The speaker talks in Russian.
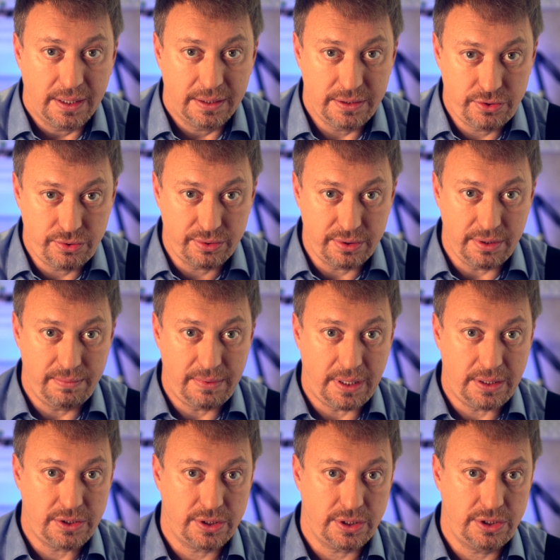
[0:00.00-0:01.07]
ничуть не
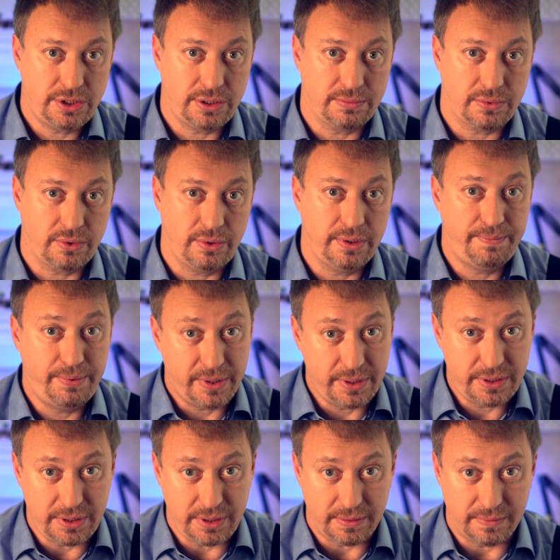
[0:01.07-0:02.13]
меньше, чем роль
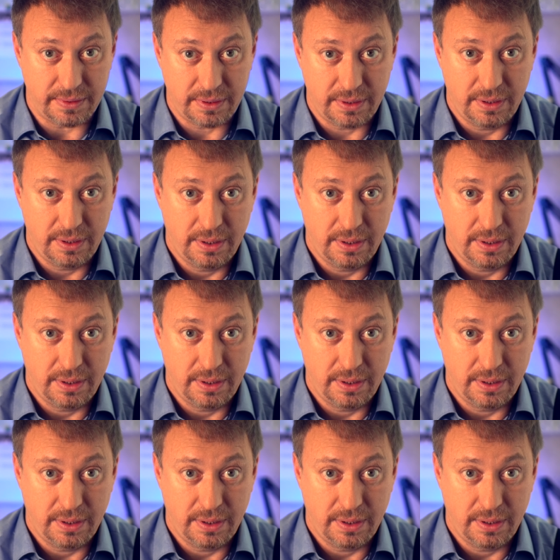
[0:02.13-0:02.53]
аперитива.